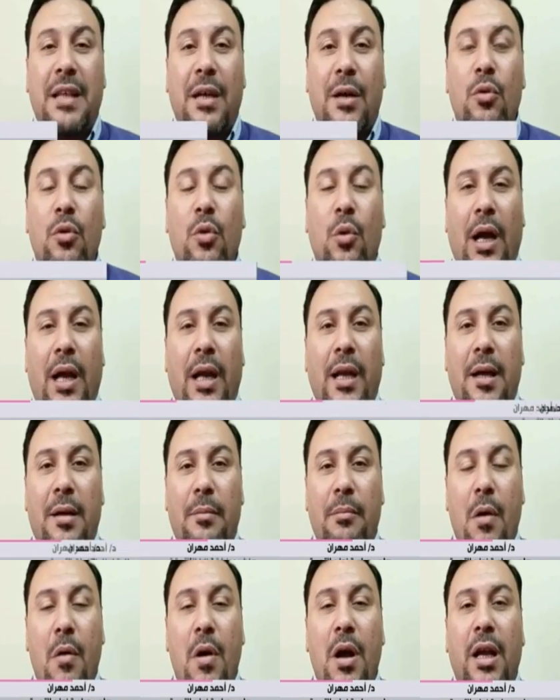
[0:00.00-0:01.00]
تداولوا
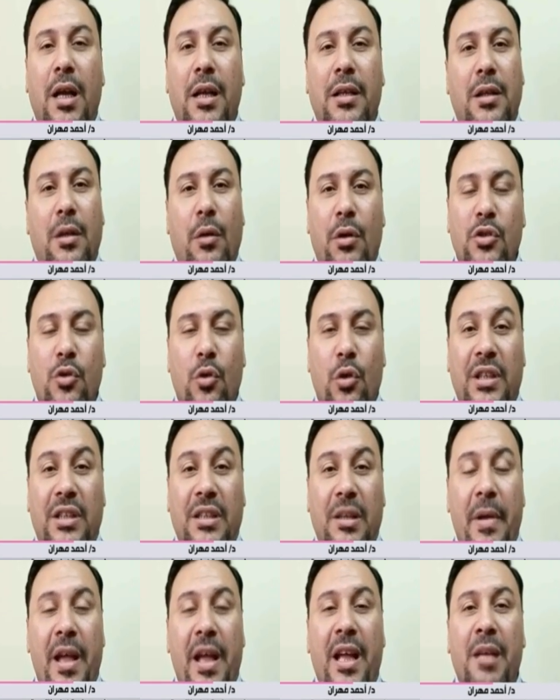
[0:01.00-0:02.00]
على مواقع التواصل
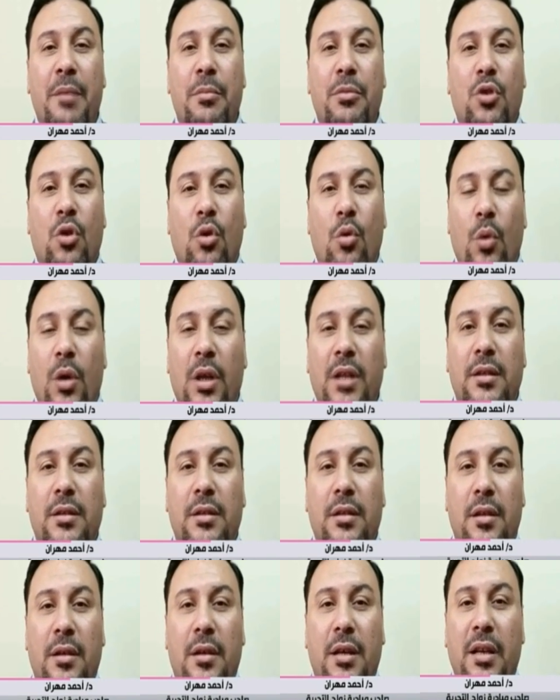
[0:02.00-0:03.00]
الاجتماعي من رواد
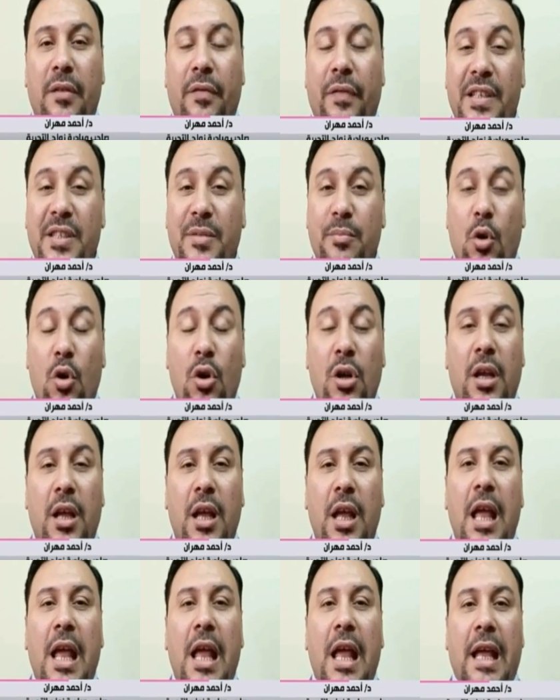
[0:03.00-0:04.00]
الفيسبوك
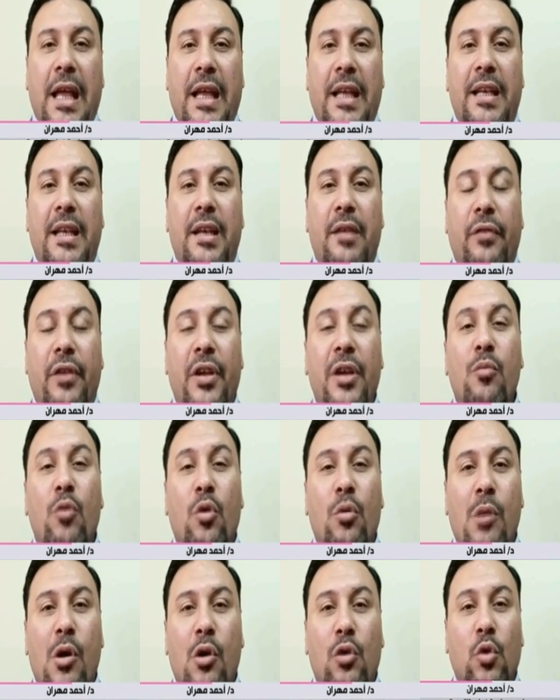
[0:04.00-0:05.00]
اللي
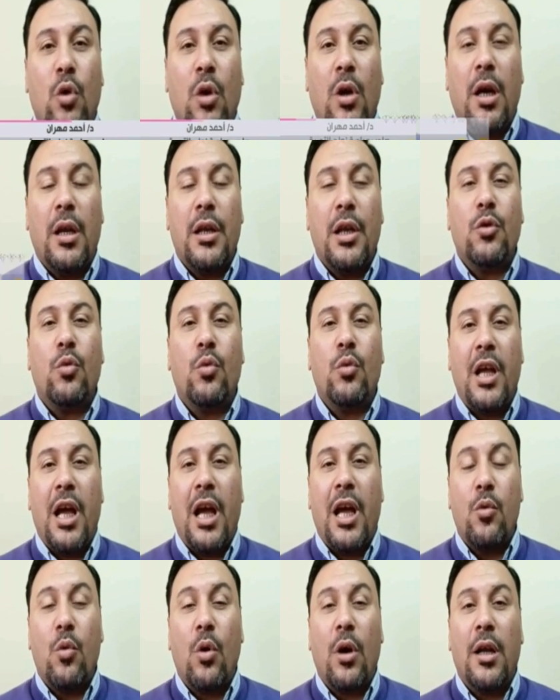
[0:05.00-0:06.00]
فهموا الموضوع غلط
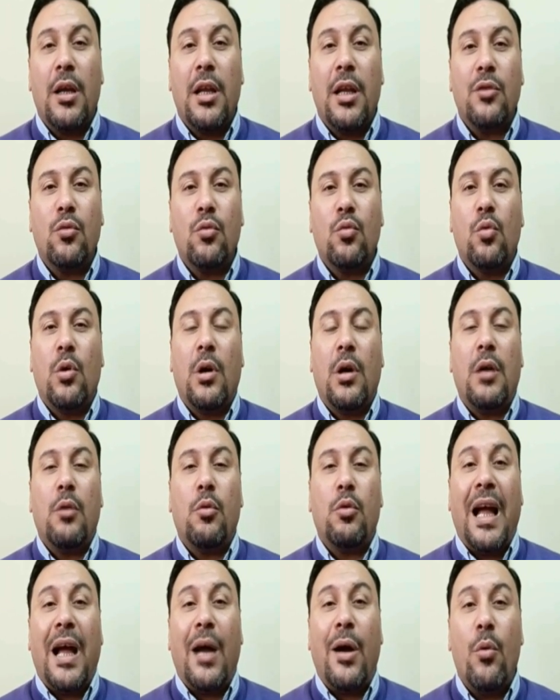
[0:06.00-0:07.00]
ونقلوه غلط
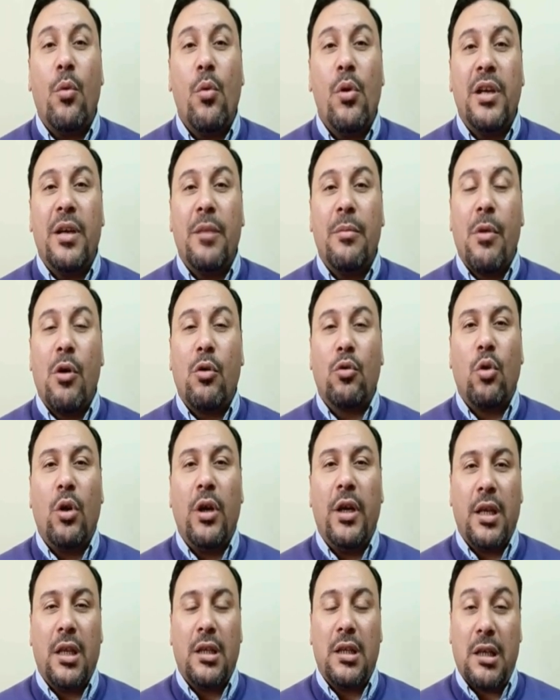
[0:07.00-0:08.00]
وتحول
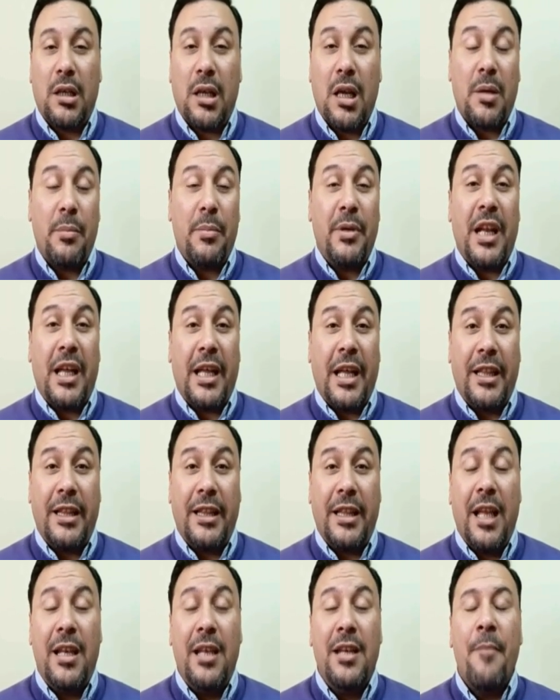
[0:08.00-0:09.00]
الموضوع الى ضجه كبيره
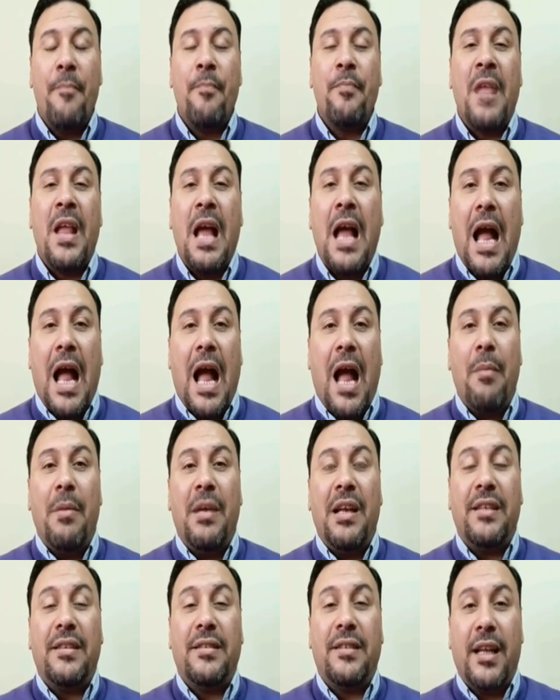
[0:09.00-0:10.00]
جدا
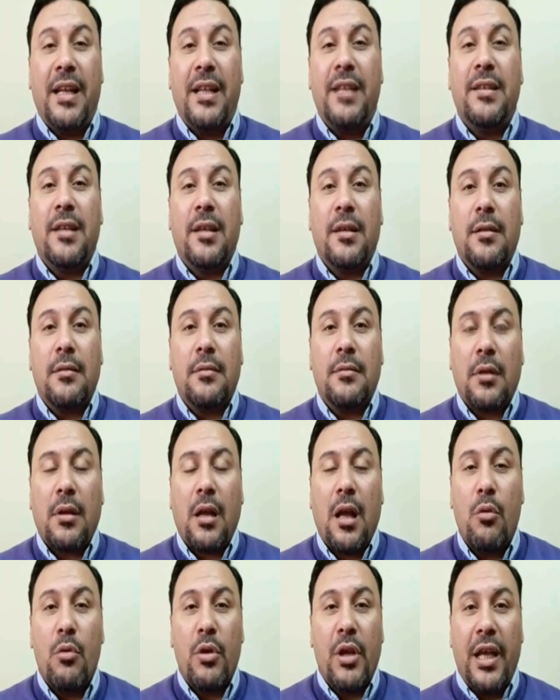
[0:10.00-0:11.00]
عملت ترند
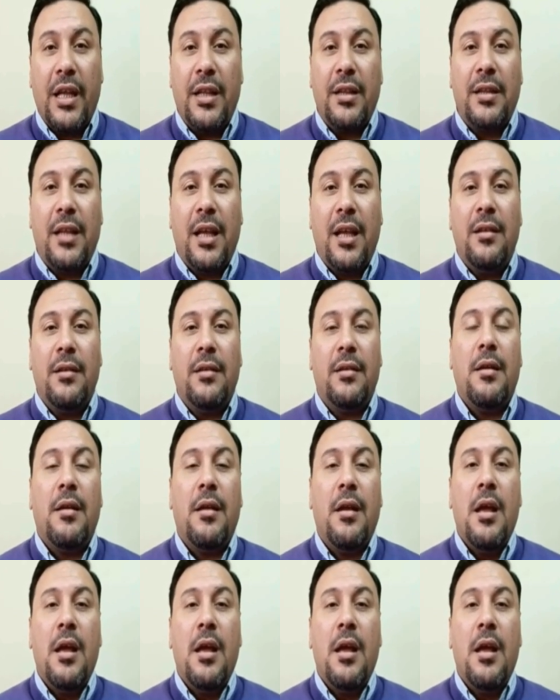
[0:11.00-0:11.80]
قوي جدا